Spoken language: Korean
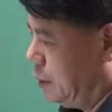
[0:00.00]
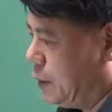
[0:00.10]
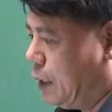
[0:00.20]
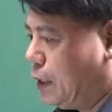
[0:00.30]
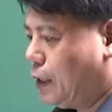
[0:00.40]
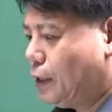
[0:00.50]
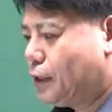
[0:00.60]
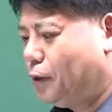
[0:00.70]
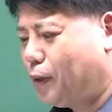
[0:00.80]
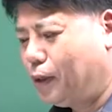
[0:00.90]
자,
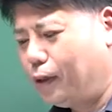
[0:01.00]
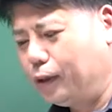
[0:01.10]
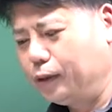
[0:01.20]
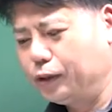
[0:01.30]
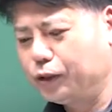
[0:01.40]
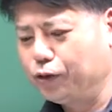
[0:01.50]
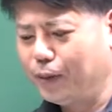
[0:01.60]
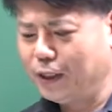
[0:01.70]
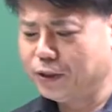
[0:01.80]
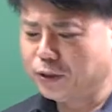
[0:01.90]
7번
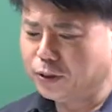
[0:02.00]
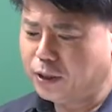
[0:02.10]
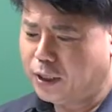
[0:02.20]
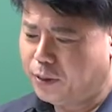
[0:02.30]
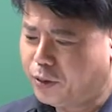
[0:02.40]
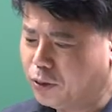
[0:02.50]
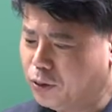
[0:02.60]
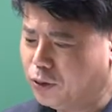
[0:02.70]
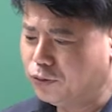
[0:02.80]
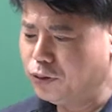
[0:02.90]
직류발전기의
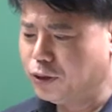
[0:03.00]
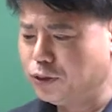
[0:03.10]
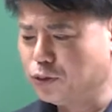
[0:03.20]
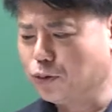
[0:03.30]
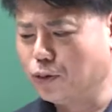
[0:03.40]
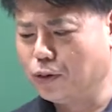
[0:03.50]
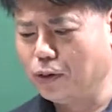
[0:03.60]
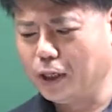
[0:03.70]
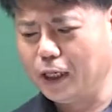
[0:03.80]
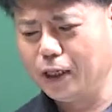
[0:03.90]
병렬 운전
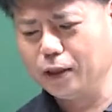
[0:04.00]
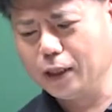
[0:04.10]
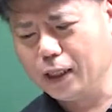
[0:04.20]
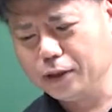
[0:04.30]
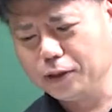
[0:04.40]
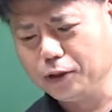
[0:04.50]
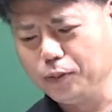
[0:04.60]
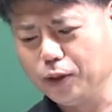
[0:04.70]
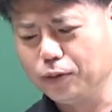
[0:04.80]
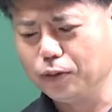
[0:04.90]
조건에 대한
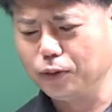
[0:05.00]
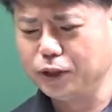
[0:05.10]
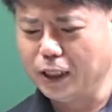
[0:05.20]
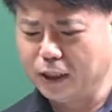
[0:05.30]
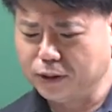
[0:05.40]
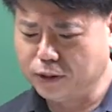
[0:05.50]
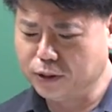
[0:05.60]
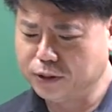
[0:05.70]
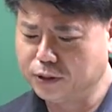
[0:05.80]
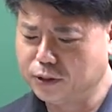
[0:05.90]
설명으로 옳지 않은
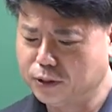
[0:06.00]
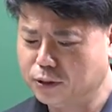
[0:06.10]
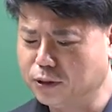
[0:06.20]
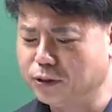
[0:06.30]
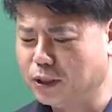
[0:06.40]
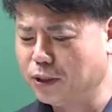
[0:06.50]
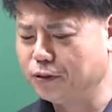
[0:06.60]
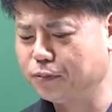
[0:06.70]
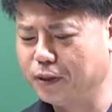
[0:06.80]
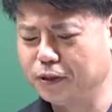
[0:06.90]
것은 늘상
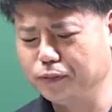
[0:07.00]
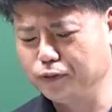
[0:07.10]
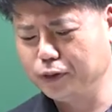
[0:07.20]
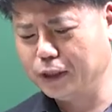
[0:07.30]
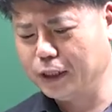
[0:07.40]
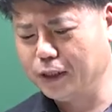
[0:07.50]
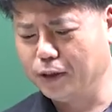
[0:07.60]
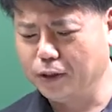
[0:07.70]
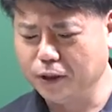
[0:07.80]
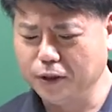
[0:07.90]
연습했던
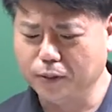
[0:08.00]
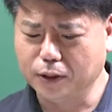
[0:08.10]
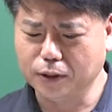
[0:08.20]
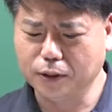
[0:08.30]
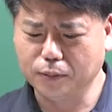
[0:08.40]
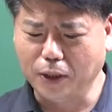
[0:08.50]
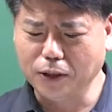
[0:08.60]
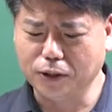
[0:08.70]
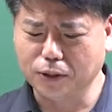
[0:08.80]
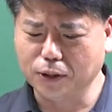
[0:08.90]
문제예요. 1번
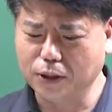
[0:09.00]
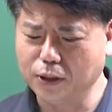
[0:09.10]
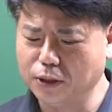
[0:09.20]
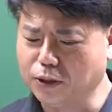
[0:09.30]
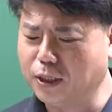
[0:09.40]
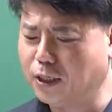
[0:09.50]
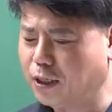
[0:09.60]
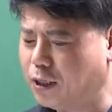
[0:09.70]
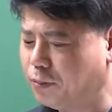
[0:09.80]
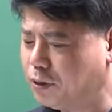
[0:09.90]
발전기
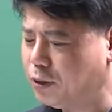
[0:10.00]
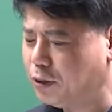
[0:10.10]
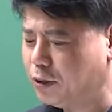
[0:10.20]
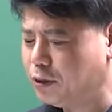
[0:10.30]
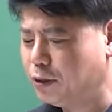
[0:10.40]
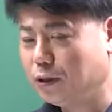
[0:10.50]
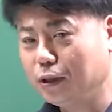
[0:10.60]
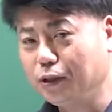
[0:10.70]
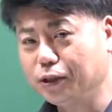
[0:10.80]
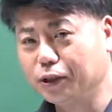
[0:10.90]
전압 크기를
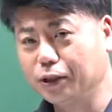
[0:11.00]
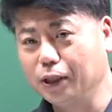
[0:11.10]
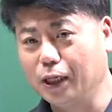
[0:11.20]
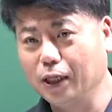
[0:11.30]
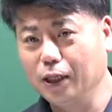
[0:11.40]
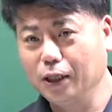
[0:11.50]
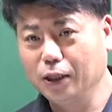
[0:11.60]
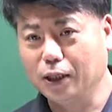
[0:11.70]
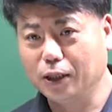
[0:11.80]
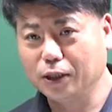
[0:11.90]
일치시킨다.
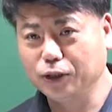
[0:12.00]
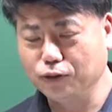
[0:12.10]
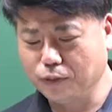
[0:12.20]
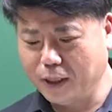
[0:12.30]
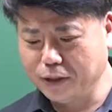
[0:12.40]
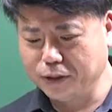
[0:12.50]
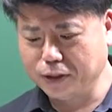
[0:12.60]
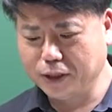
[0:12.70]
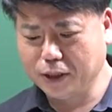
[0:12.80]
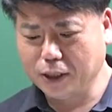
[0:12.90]
아,
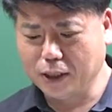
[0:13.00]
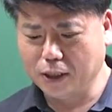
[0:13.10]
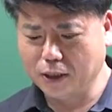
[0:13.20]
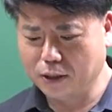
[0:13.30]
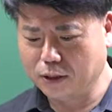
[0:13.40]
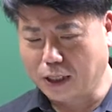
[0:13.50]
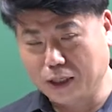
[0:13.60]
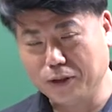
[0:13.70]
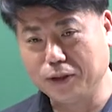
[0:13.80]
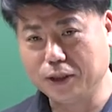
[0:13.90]
직류발전기니까
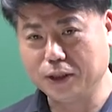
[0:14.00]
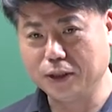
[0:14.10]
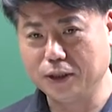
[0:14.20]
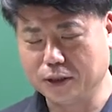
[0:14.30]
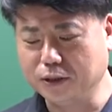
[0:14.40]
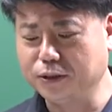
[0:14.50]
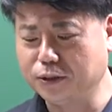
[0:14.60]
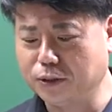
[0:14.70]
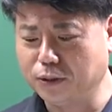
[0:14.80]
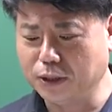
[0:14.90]
당연히
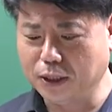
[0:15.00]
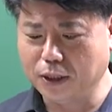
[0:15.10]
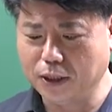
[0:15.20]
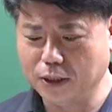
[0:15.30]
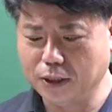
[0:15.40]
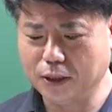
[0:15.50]
극성이